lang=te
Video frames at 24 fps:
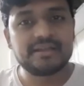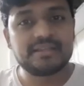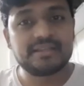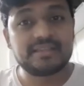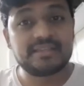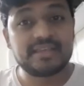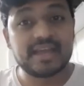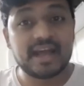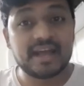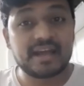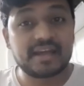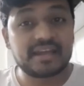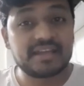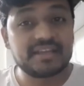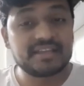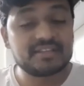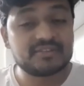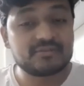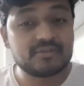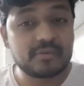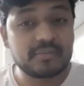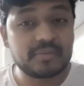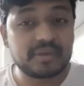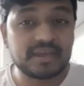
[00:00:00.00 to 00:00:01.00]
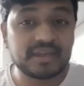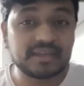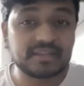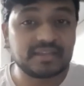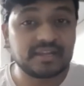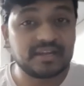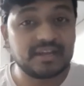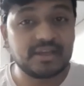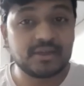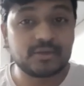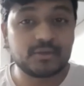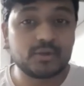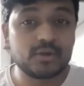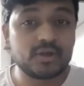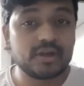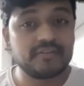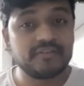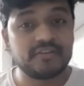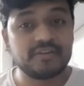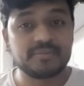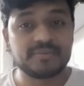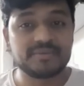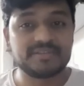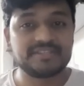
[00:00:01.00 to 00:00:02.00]
త్యాగరాజ స్వామి కీర్తనలు ఎక్కువగా
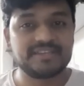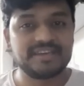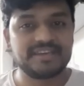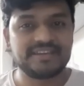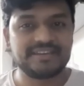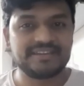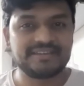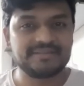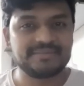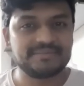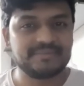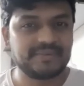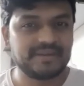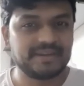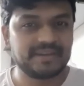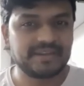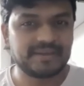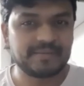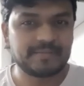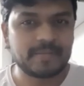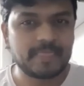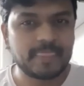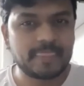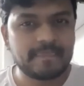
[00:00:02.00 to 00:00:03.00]
వినిపిస్తాయి మనకి